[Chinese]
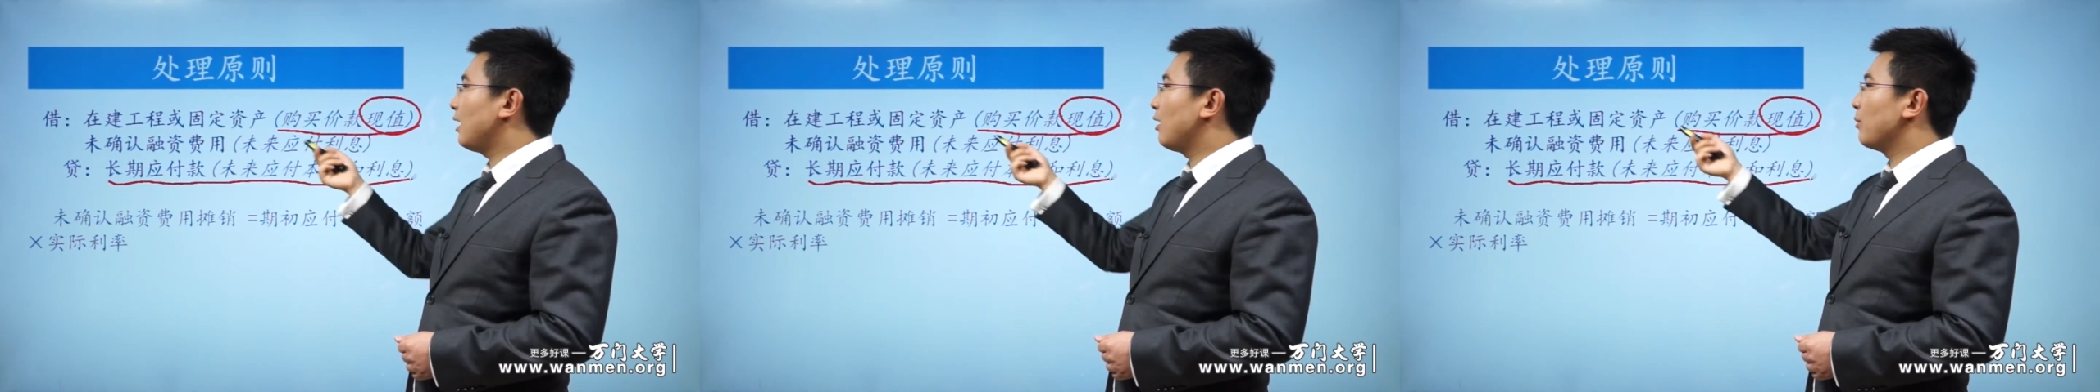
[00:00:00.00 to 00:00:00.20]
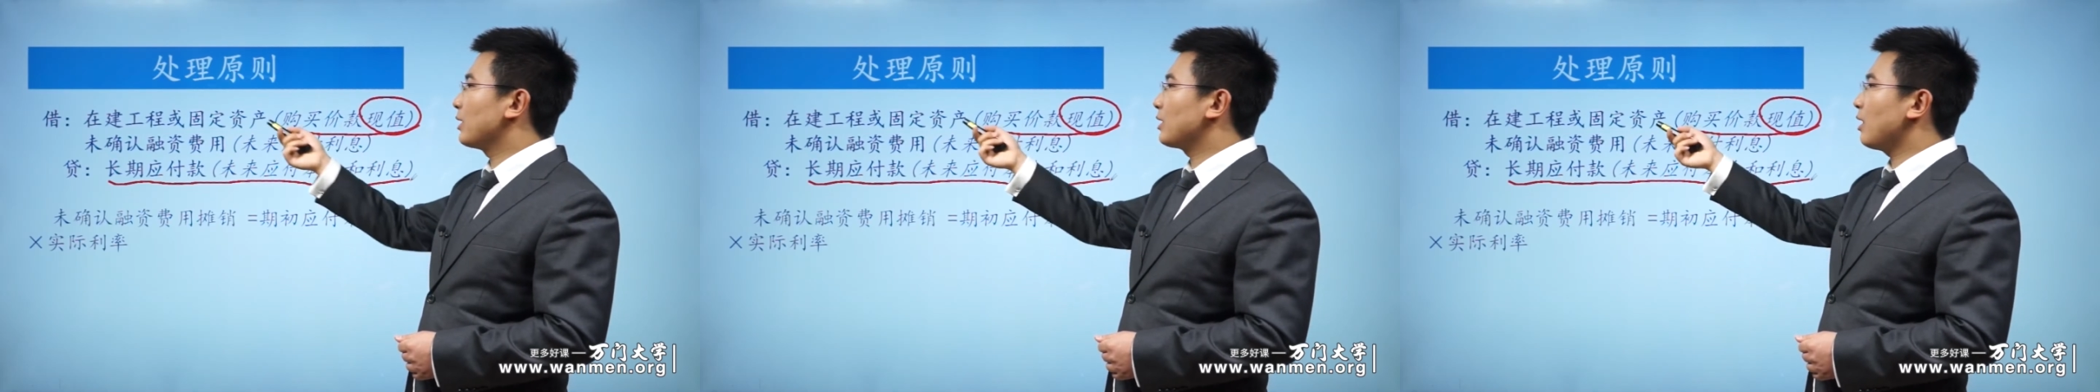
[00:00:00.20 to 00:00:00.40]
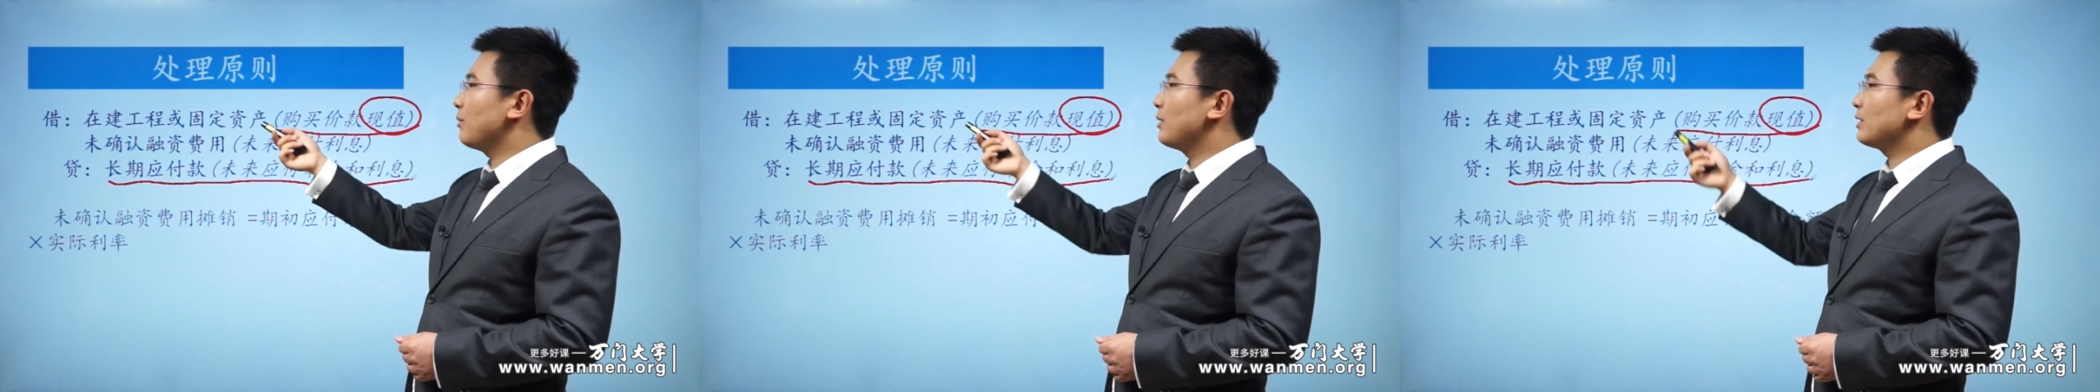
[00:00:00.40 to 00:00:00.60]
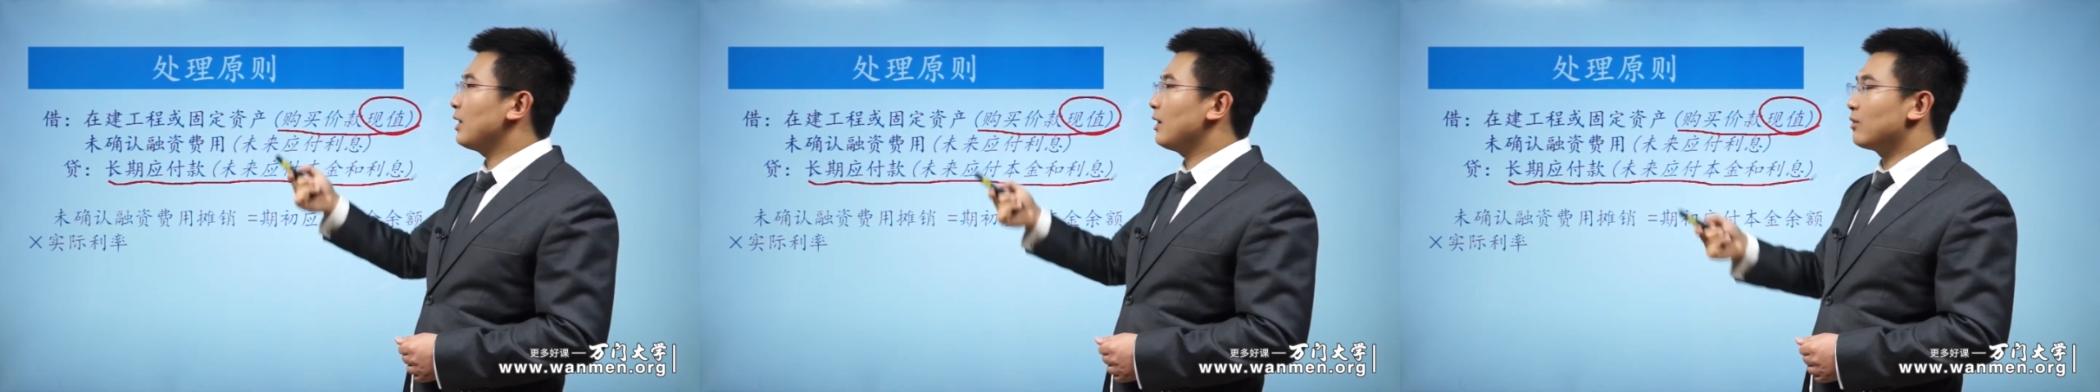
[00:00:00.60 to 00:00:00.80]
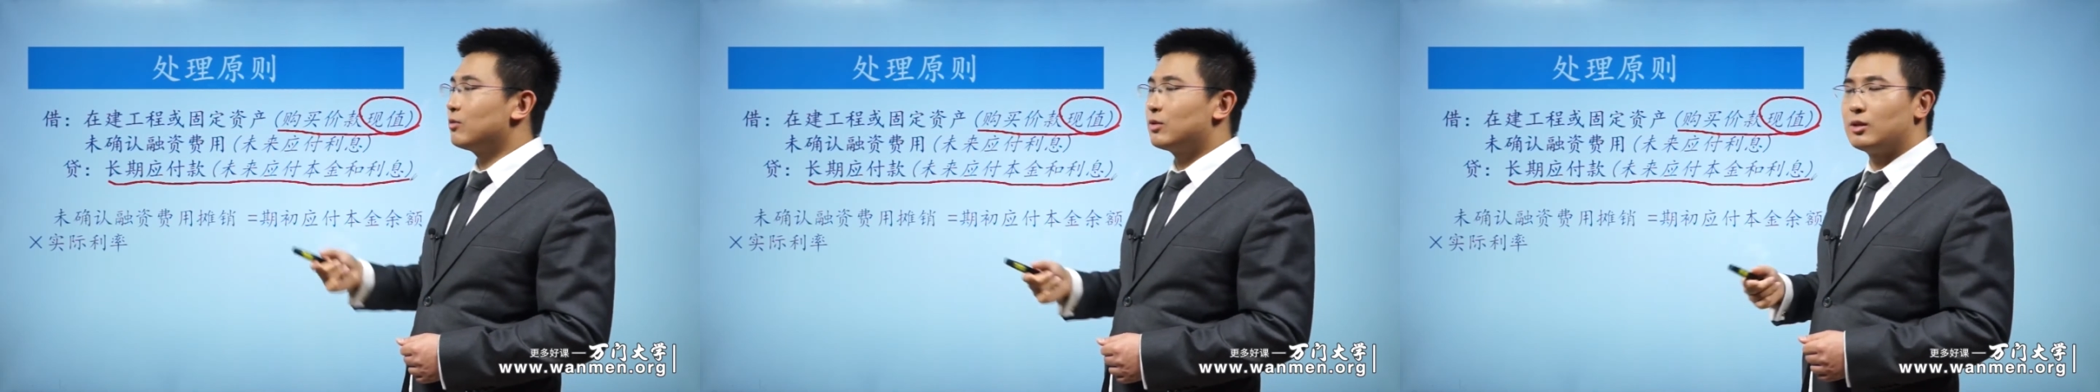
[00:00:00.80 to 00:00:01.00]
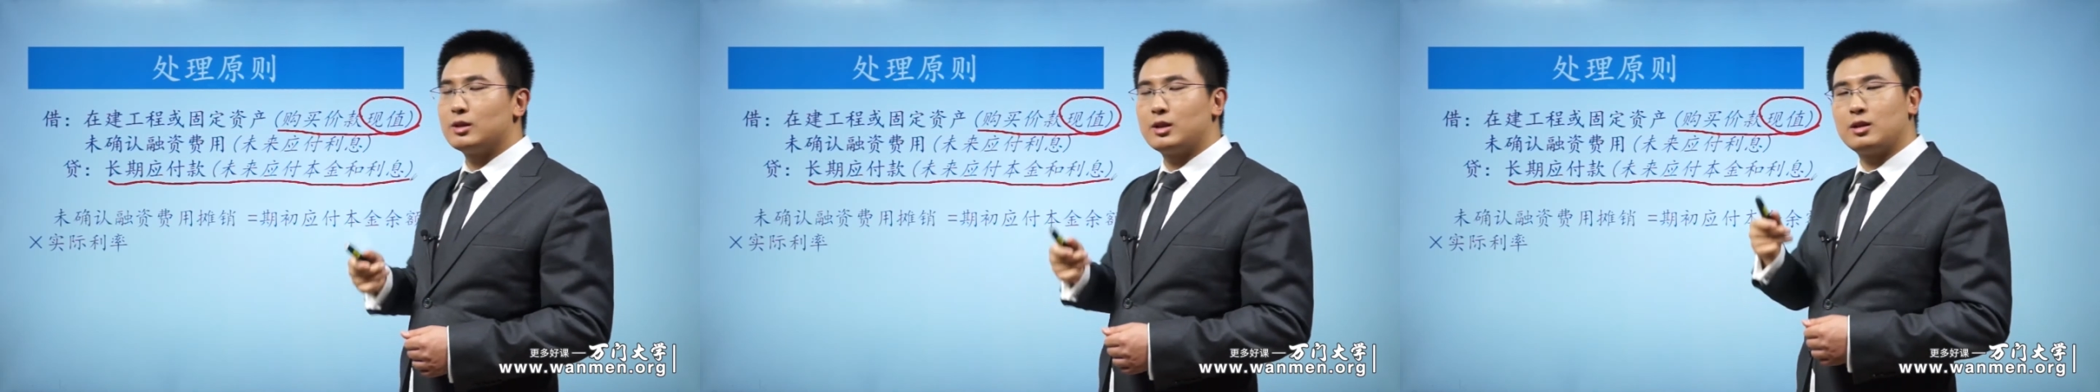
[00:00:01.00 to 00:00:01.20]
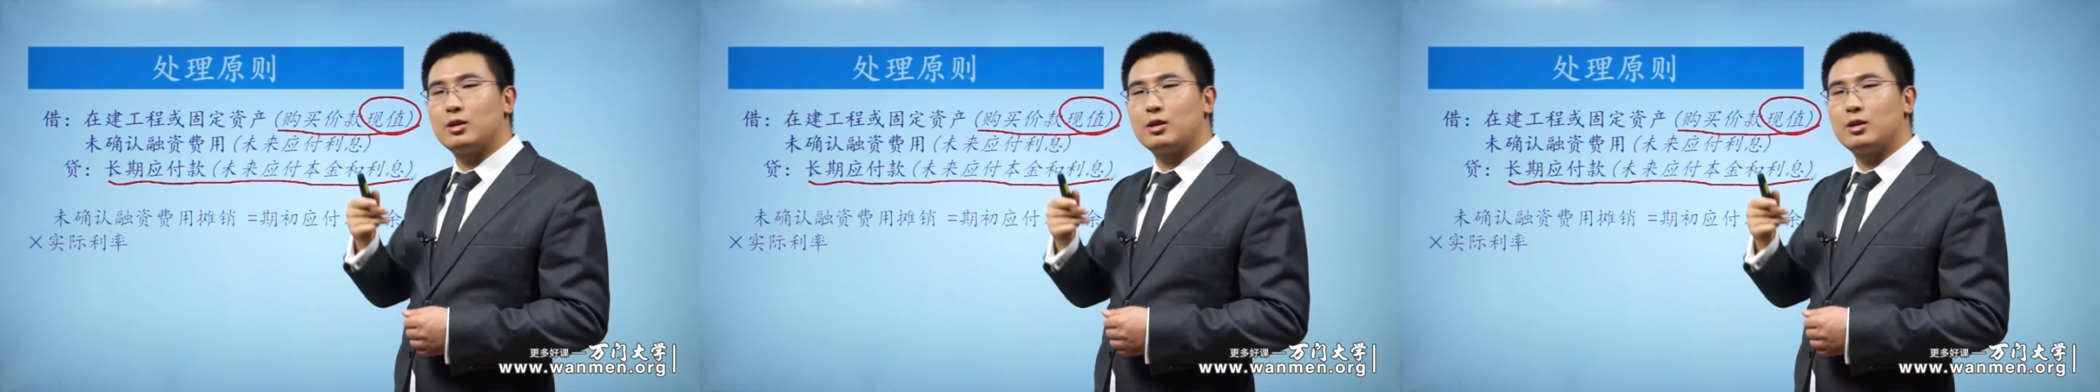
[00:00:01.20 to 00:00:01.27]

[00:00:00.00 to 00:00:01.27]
那我们上面在建工程